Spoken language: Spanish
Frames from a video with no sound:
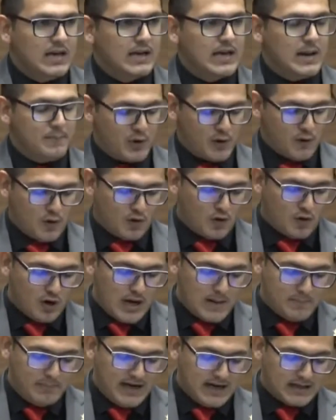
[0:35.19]
que provocó
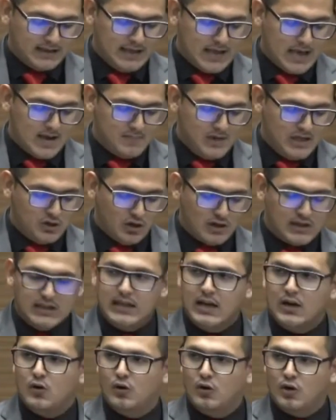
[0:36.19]
la pérdida de millones
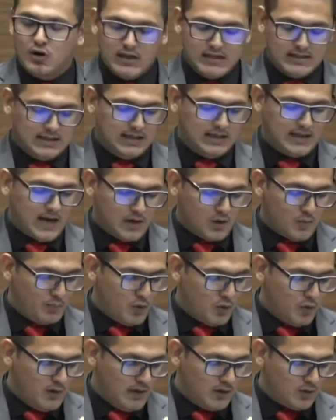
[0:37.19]
de colones del erario
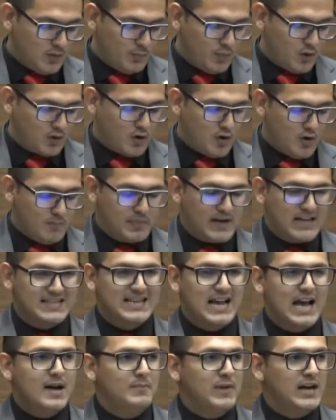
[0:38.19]
público por
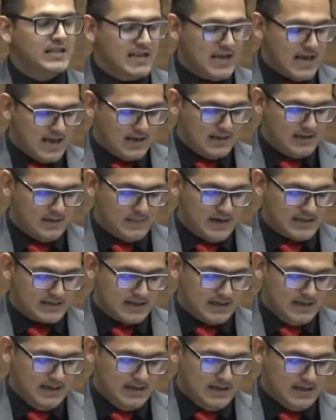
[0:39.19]
compras amañadas de
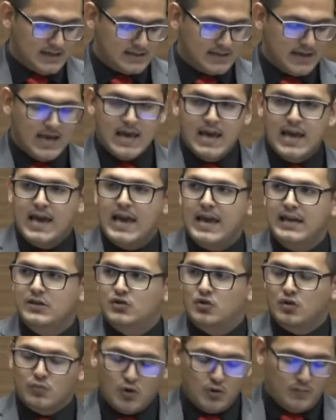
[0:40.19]
mascarillas e
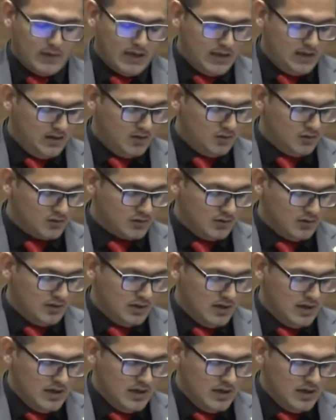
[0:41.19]
insumos médicos.